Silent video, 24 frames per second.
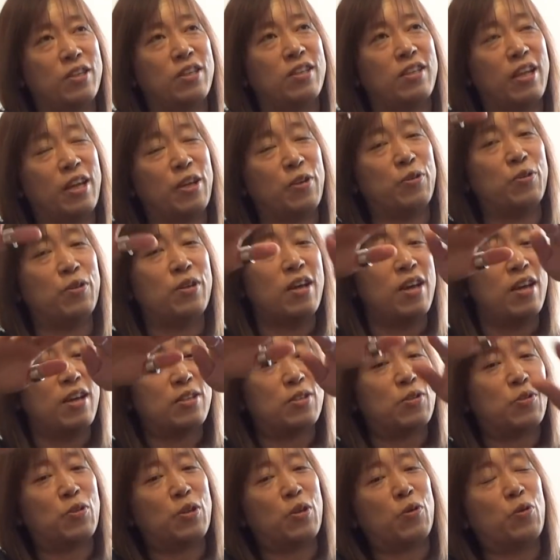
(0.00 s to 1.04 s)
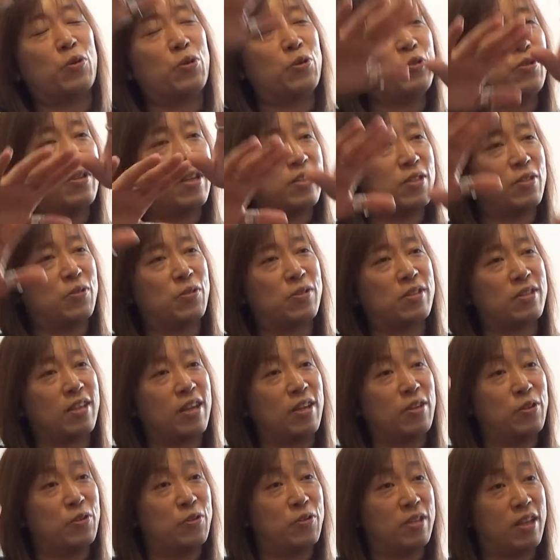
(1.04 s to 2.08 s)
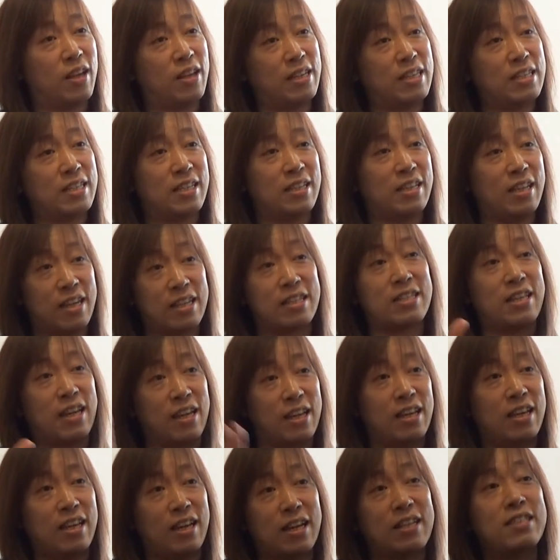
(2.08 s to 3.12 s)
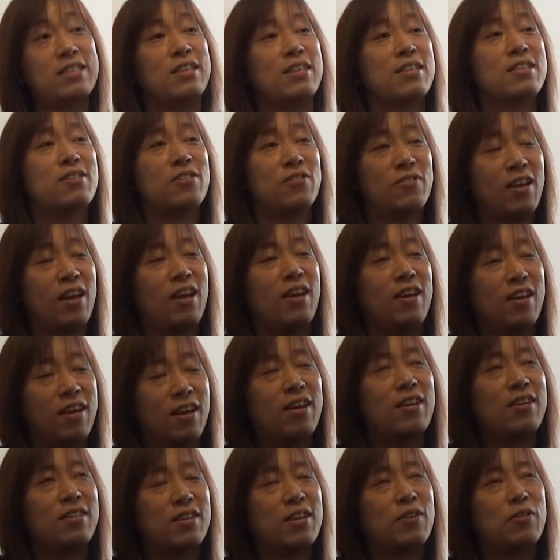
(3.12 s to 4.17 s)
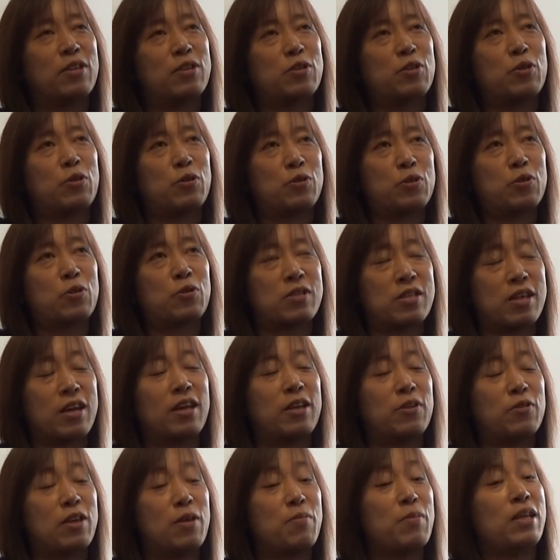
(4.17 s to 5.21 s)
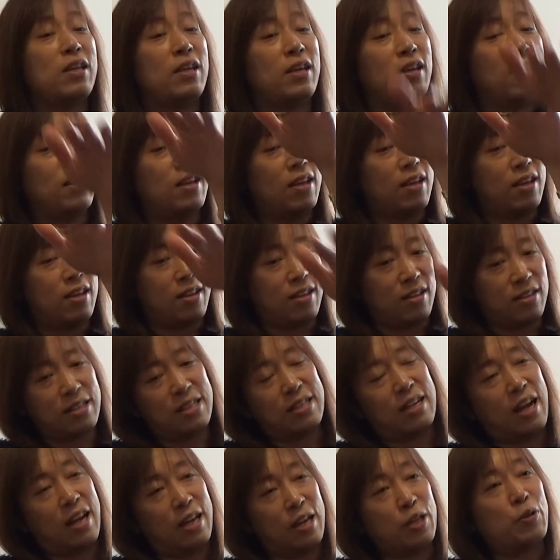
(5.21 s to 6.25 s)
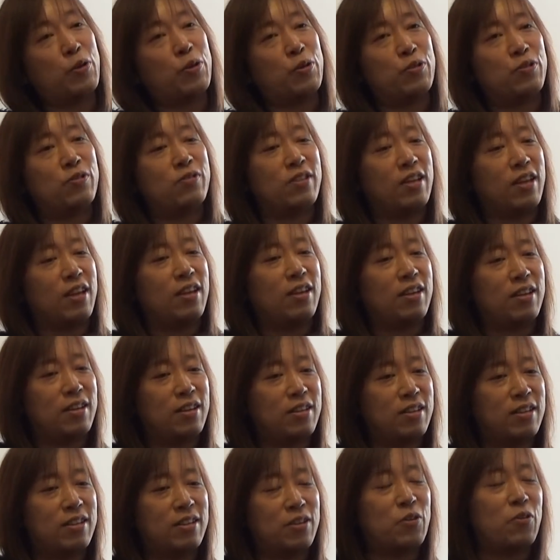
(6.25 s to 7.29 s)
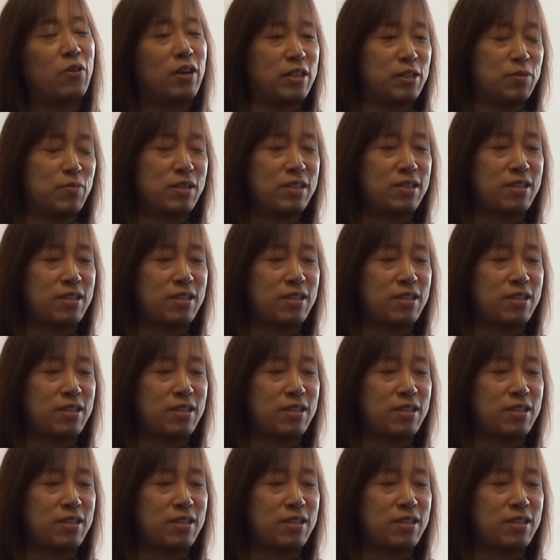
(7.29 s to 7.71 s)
いっていうそこでこう優劣をつけるような意識になっちゃいがちですよね、ねはいはい、なのでそれをちょっと避けるために違いというふうに表現しま